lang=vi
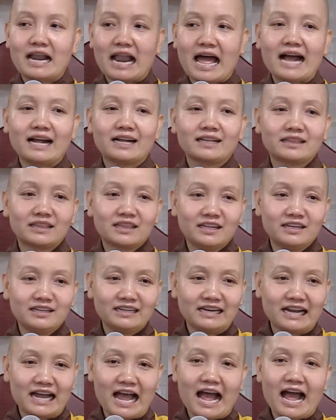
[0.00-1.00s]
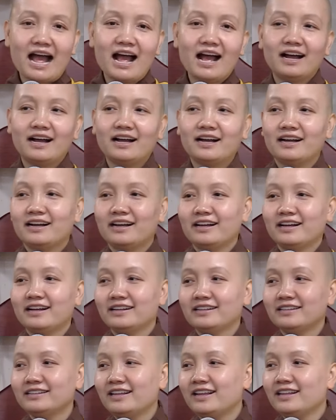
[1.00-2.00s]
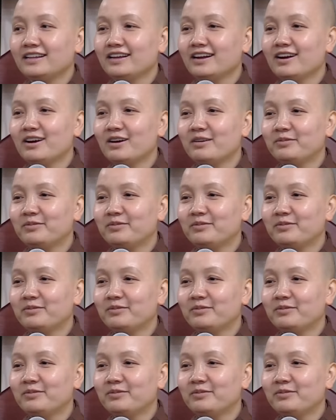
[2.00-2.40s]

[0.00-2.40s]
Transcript: lạc, tịnh, ngã. Dễ nhớ